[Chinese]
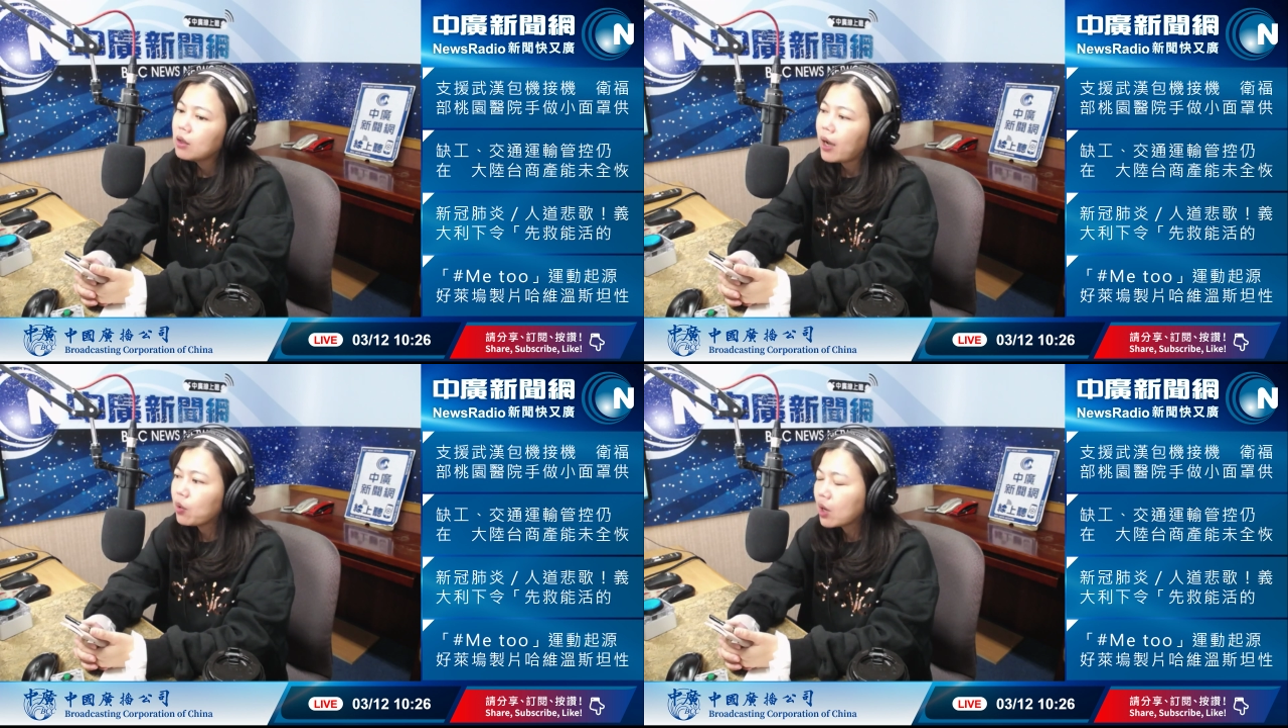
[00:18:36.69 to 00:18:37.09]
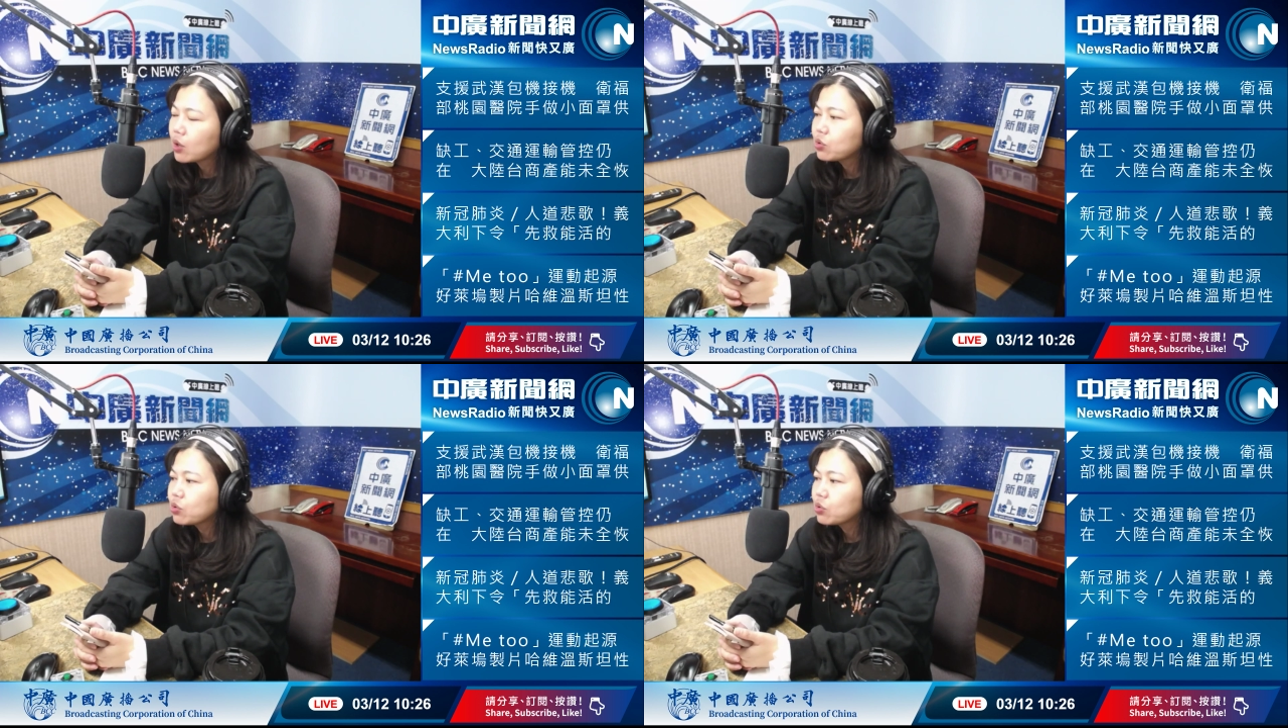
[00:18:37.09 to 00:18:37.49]
哎，我
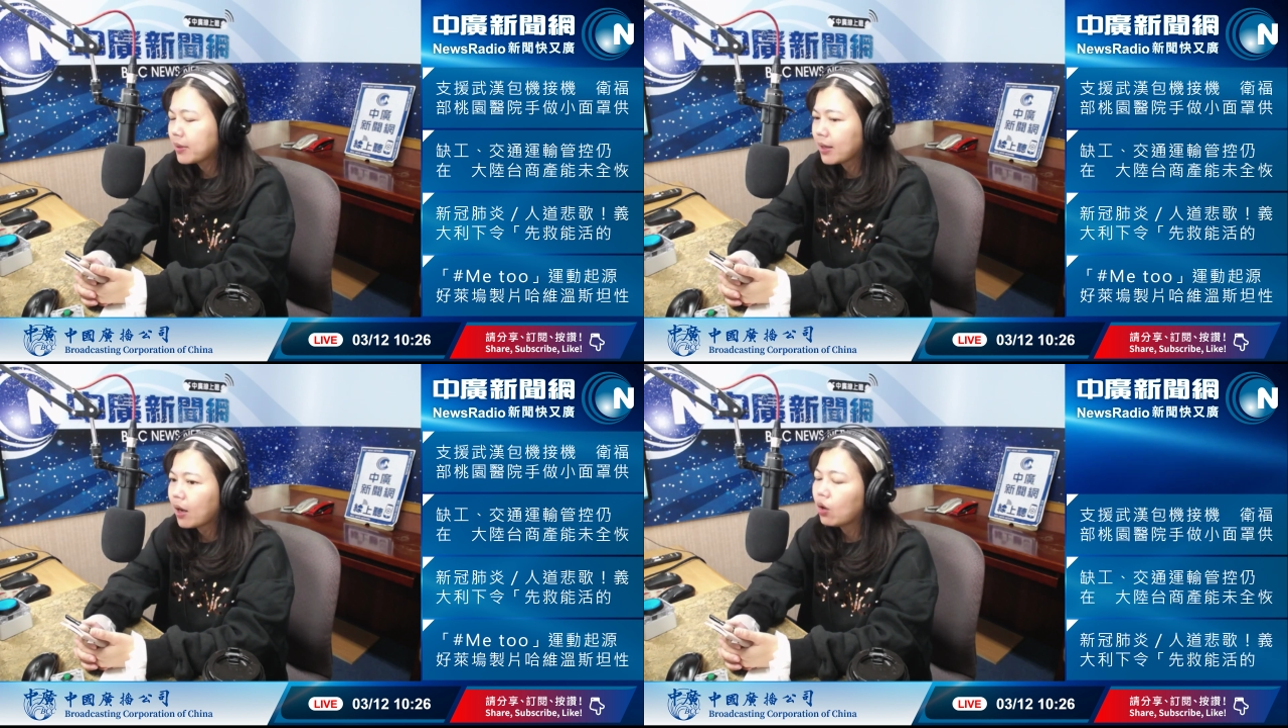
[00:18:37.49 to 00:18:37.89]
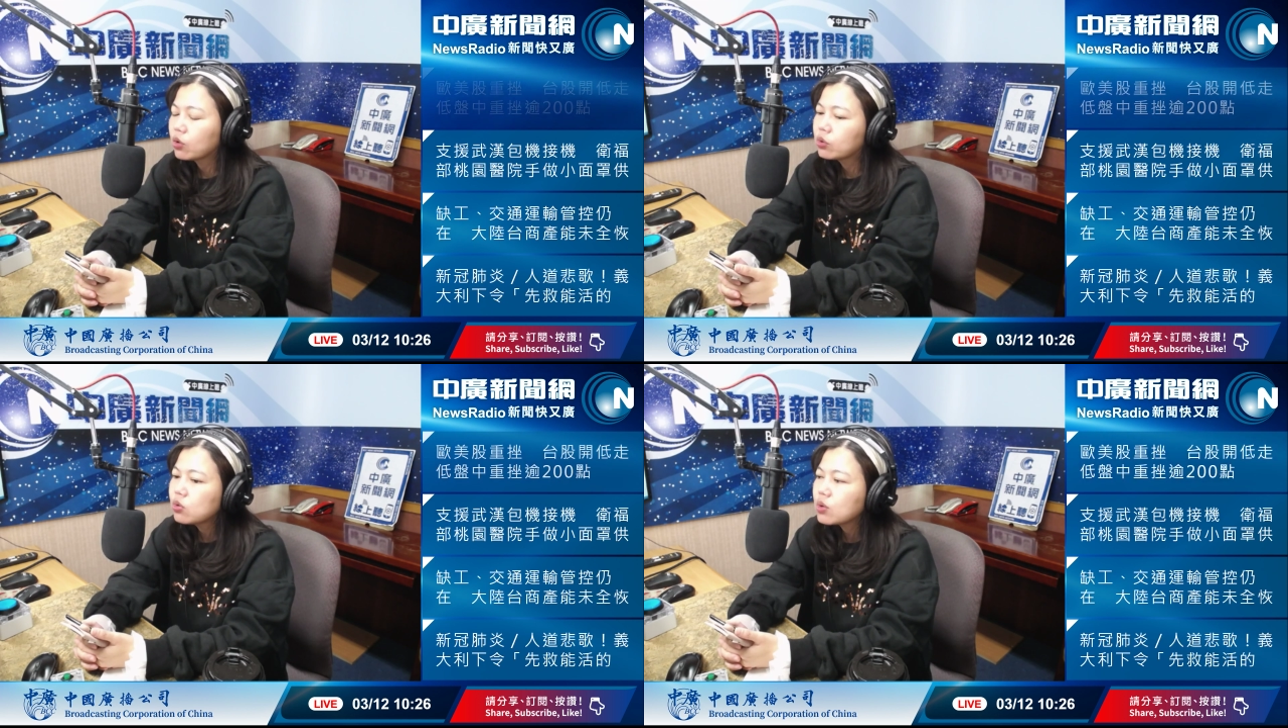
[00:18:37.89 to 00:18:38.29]
告诉你们啦，哈，
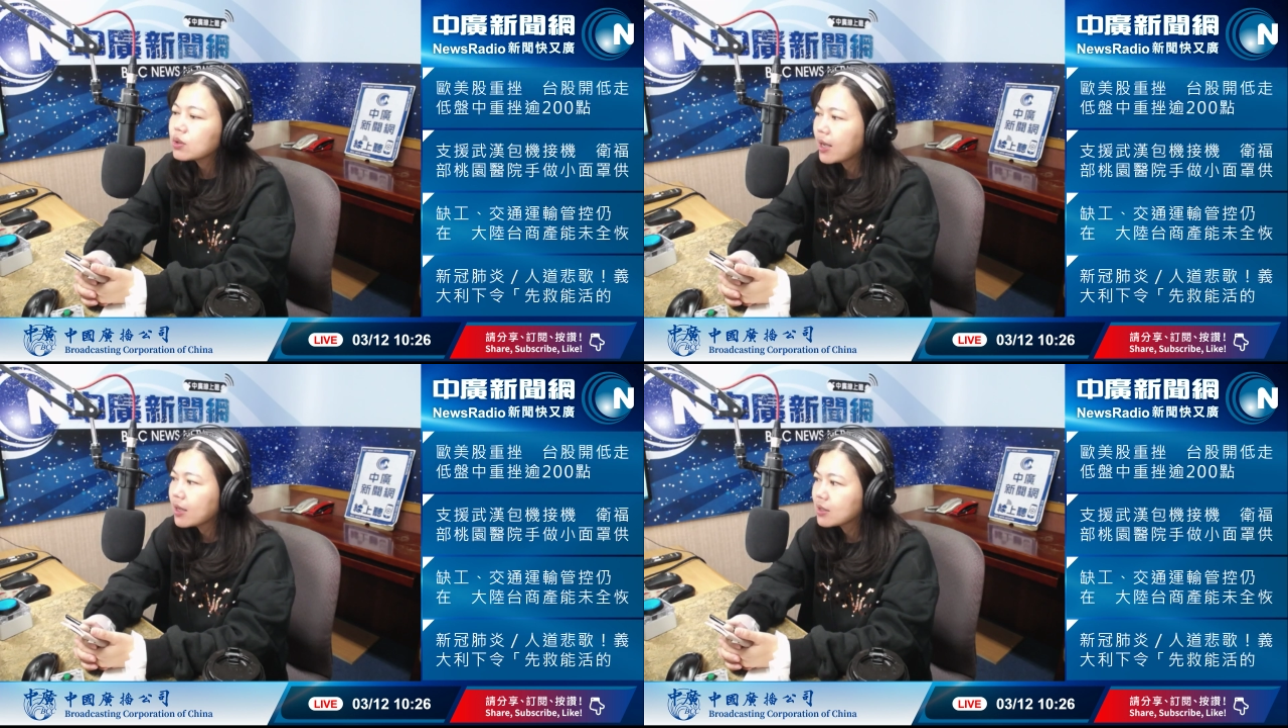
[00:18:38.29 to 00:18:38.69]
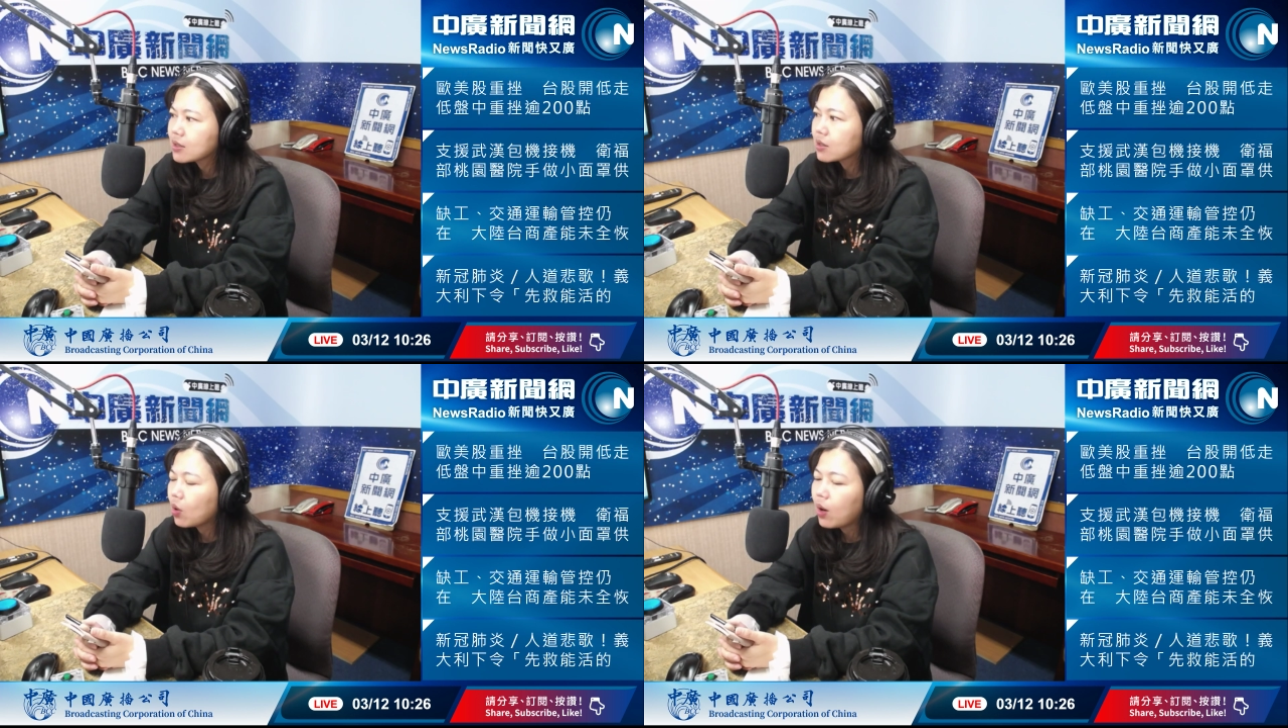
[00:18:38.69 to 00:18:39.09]
如果这样
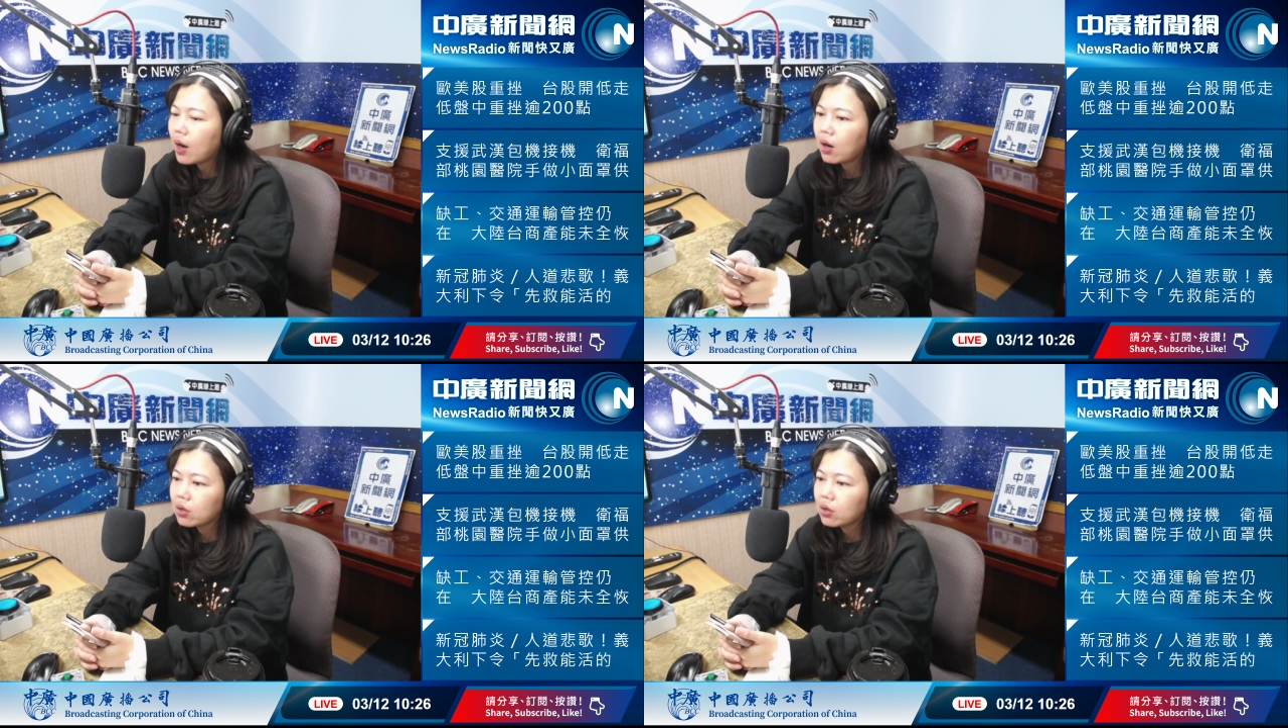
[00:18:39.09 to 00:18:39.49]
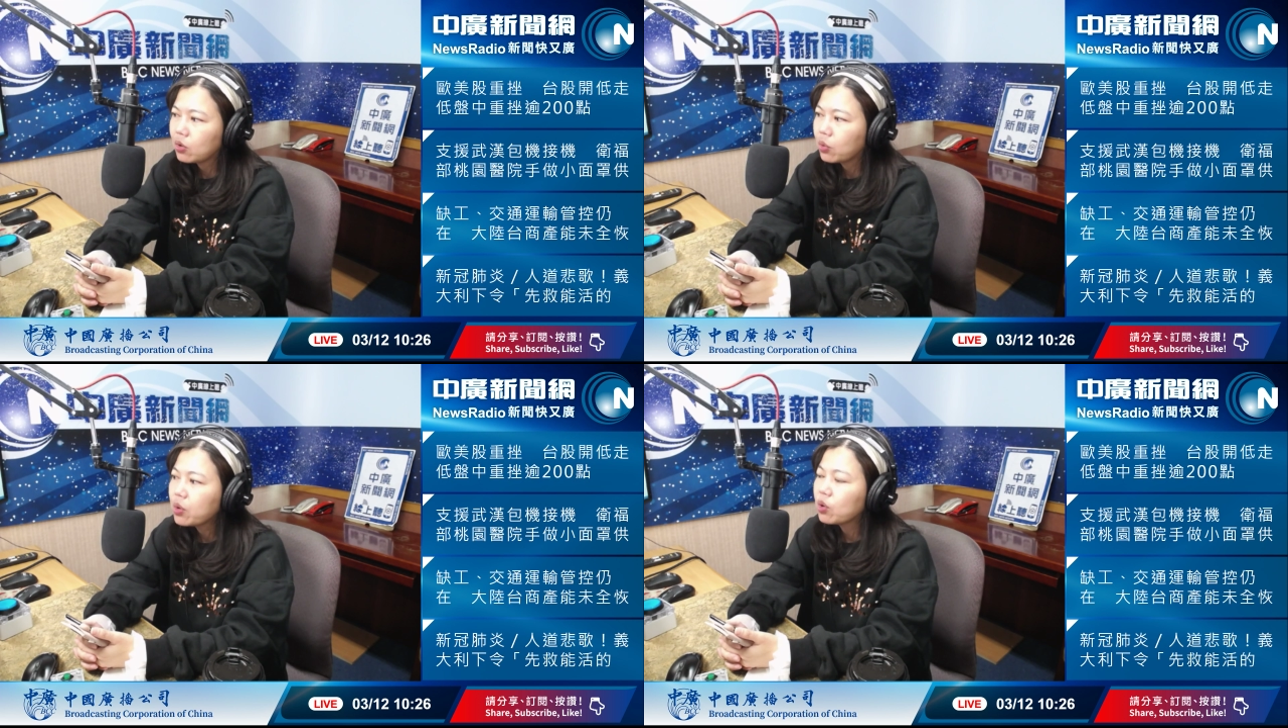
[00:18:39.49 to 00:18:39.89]
子的话，哈，
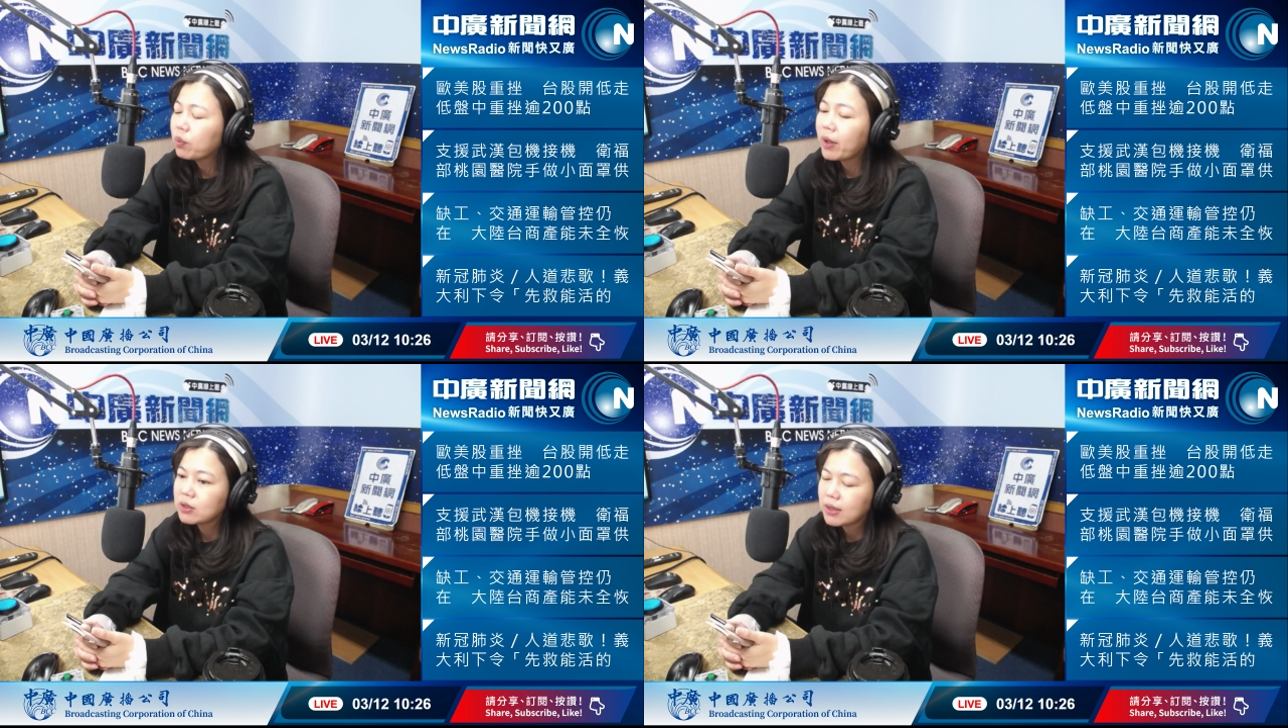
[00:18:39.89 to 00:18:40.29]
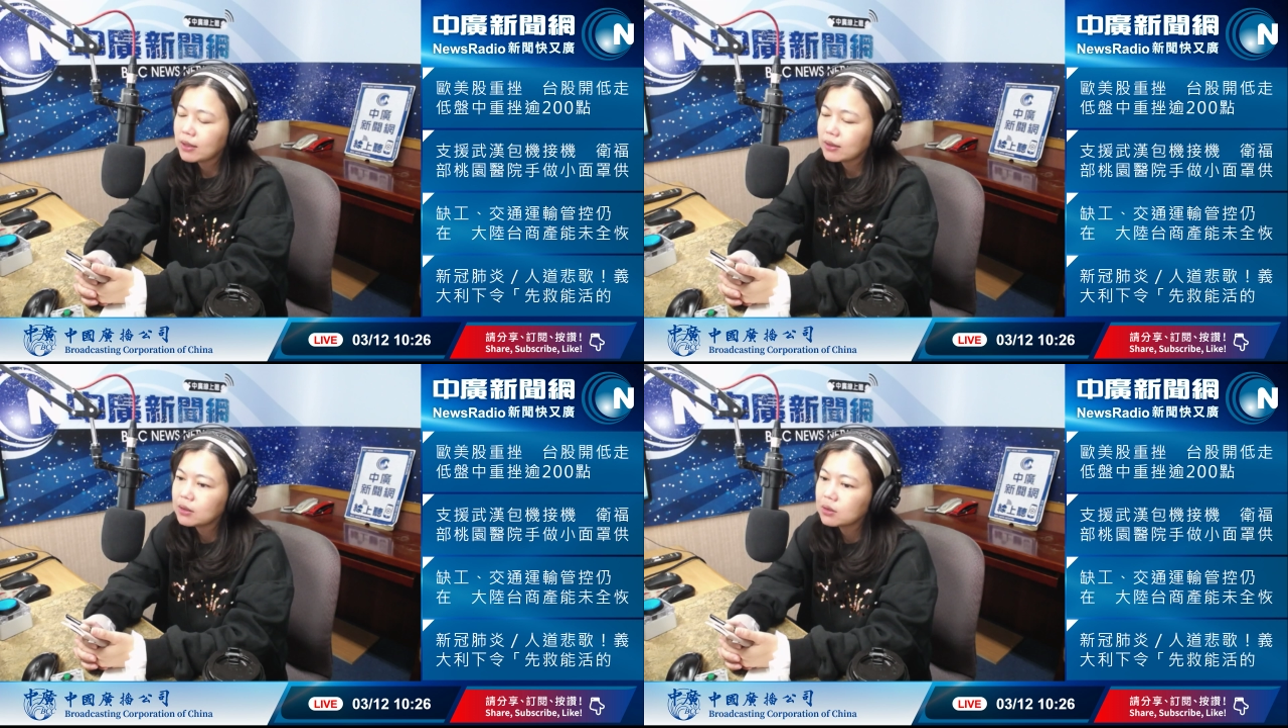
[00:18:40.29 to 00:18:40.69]
你永远都不要
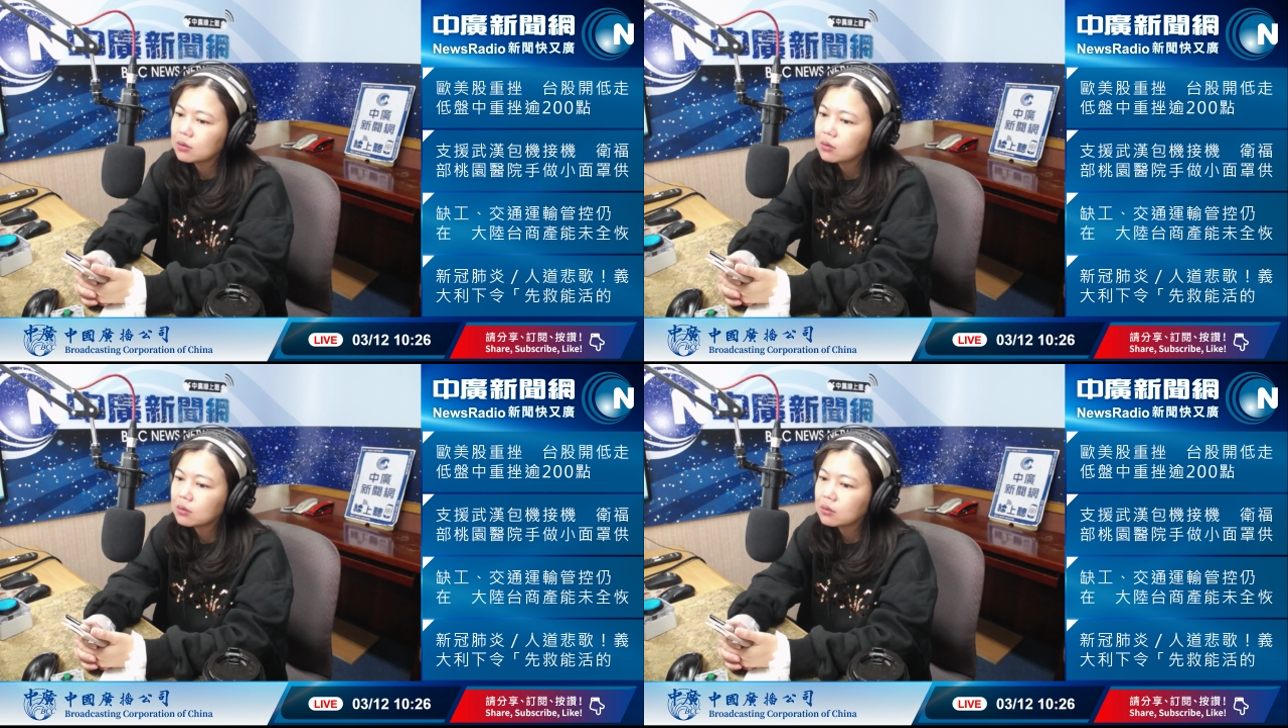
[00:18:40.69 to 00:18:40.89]
相信，